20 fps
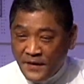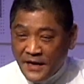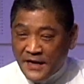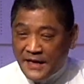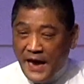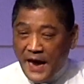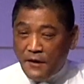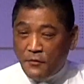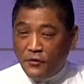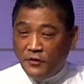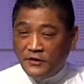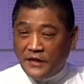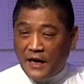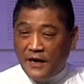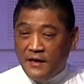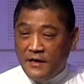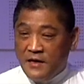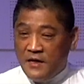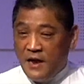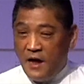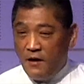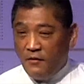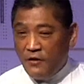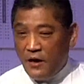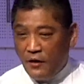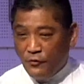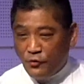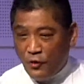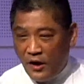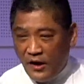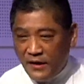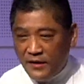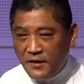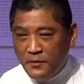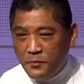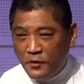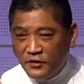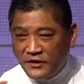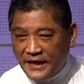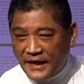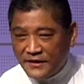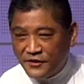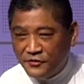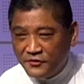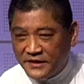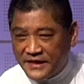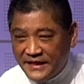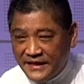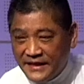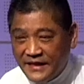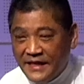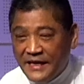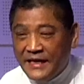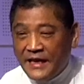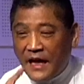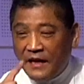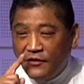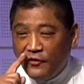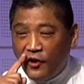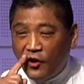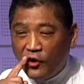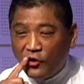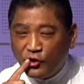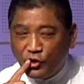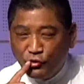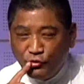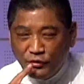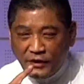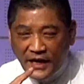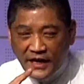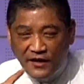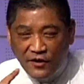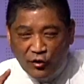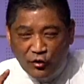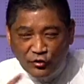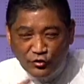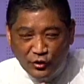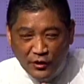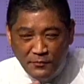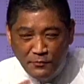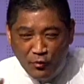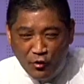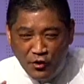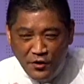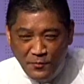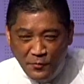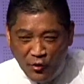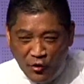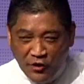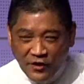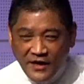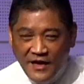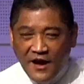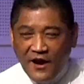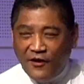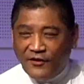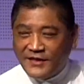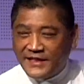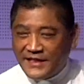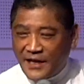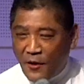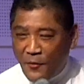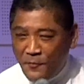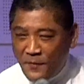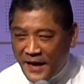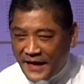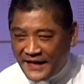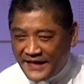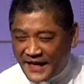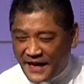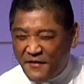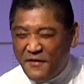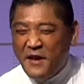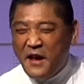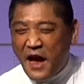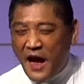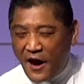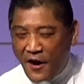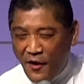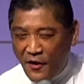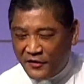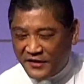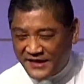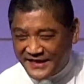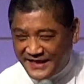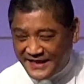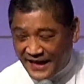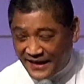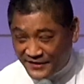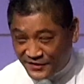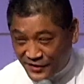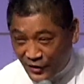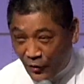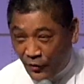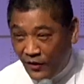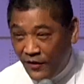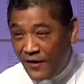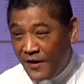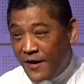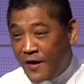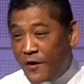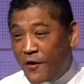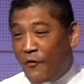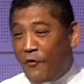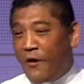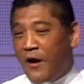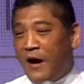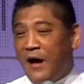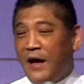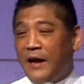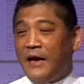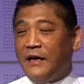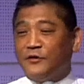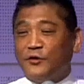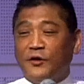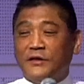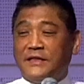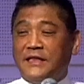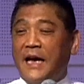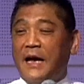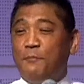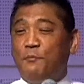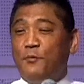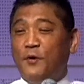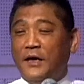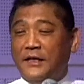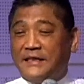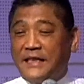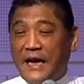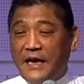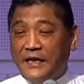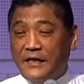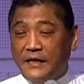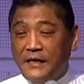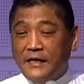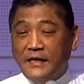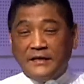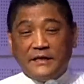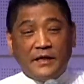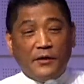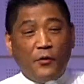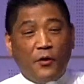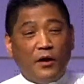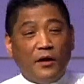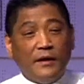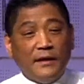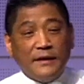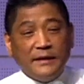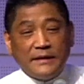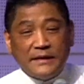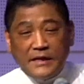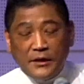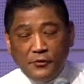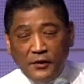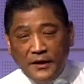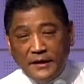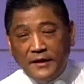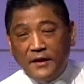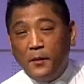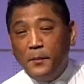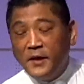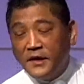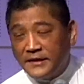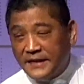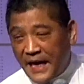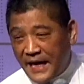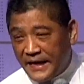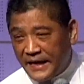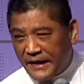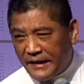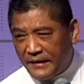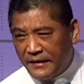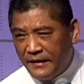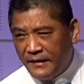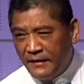他还跟我讲，他说老大，你不要加修劲，他说哦，涂点口水抹一抹，好烧慢一点，好好的享受。哇，他说这样不会上瘾。结果，请问有没有上瘾？